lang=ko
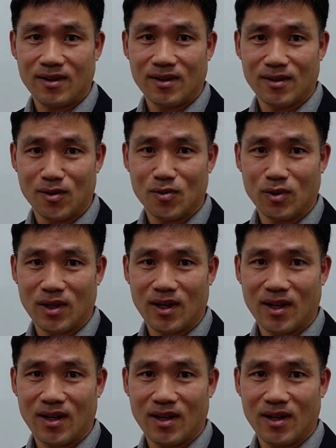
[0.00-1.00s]

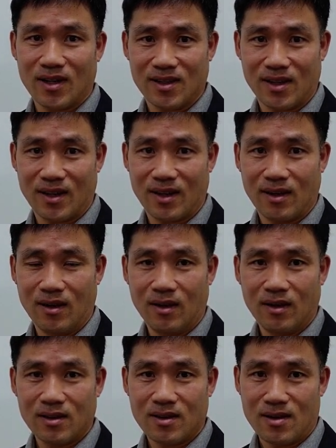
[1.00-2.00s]
그렇구나. 그래,
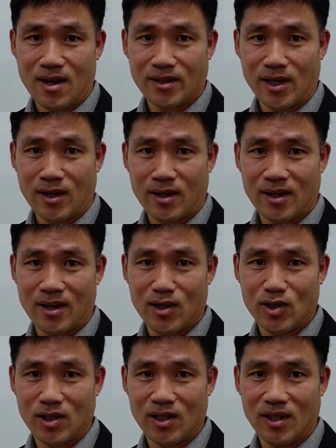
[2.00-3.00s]
건강
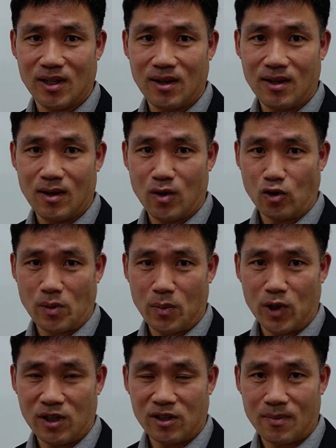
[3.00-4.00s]
생각해야지. 요즘에
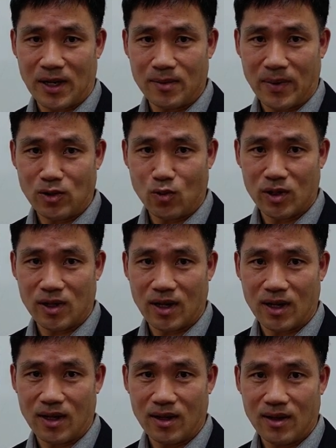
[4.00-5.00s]
머리털이 많이 빠지고
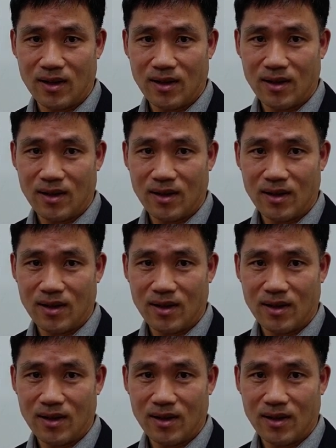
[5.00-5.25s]
있다.